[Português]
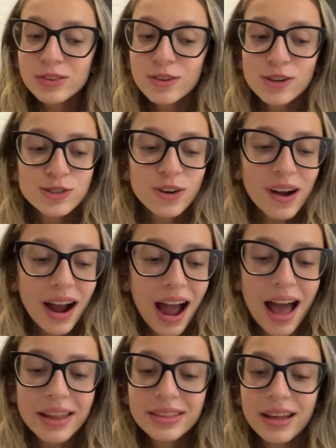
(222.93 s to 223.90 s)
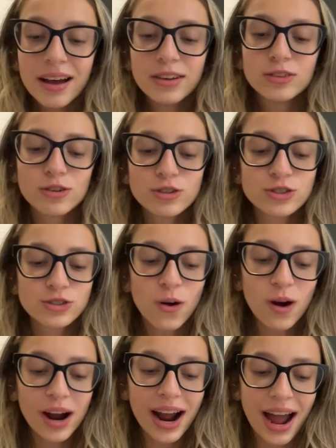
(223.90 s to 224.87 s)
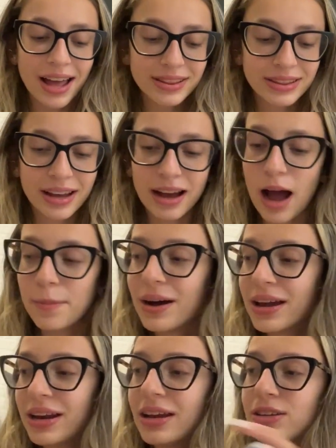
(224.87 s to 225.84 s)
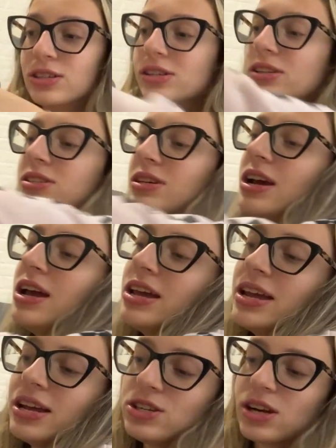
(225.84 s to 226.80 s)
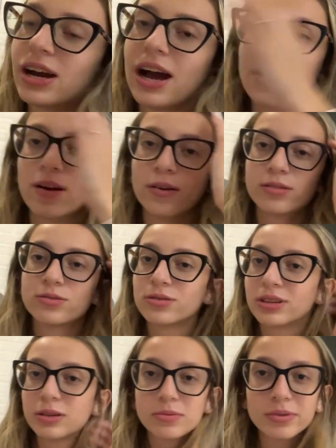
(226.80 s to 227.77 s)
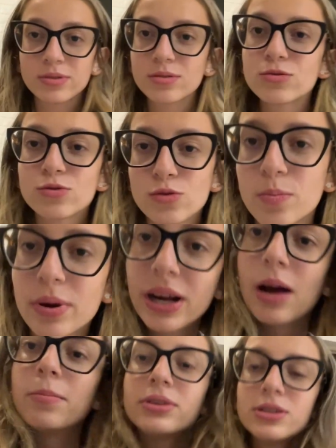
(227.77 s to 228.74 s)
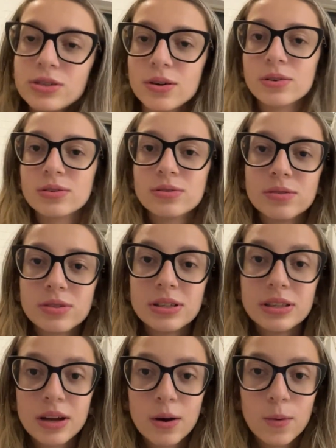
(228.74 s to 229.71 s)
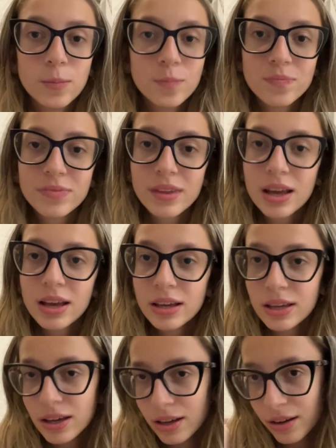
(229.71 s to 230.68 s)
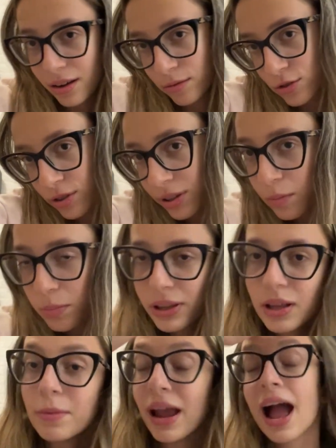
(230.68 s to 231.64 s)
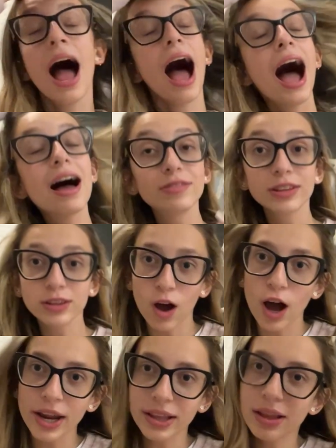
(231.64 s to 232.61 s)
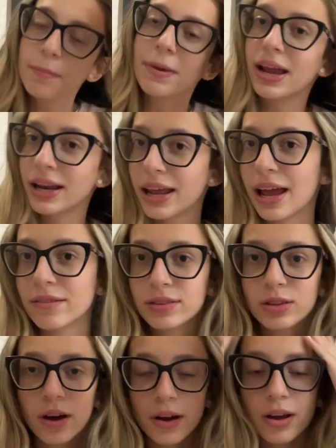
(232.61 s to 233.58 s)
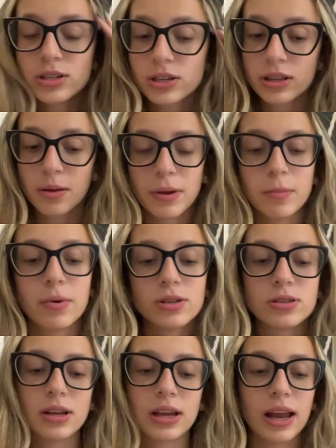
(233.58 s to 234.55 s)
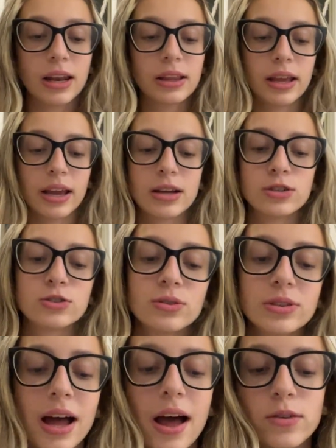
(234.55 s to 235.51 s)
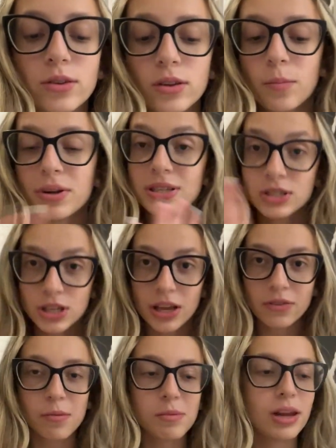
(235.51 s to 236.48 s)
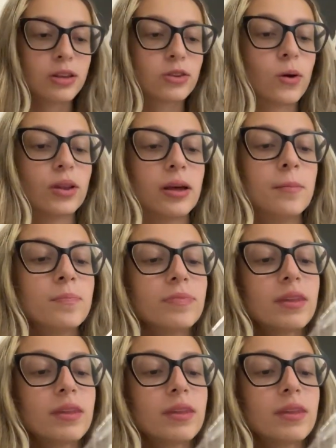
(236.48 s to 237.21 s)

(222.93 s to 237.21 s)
Tô chocada, eu tô chocada. A Maria, gente, e a tia Carol e o tio Gibson são super caprichosos, então e ah, o JP também. Ah, a Vitória também, né? A Vitória acho que também pode ser que ela tenha ajudado. Então, presente da família toda.